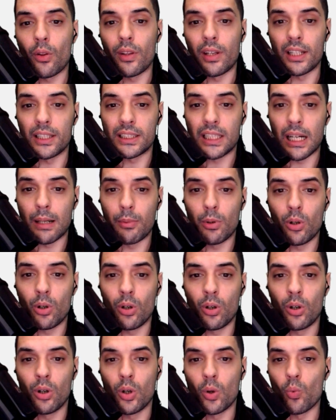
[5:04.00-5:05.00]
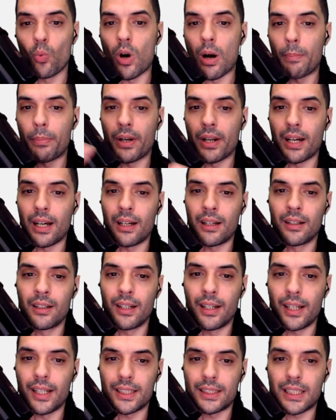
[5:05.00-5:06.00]
establo, Wapra,
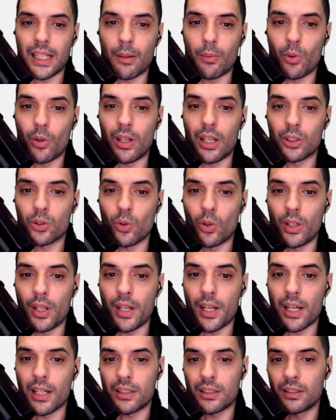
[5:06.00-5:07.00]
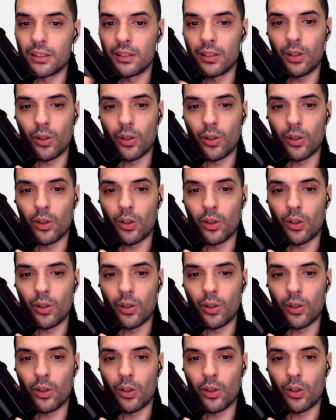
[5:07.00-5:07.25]
establo de las colinas,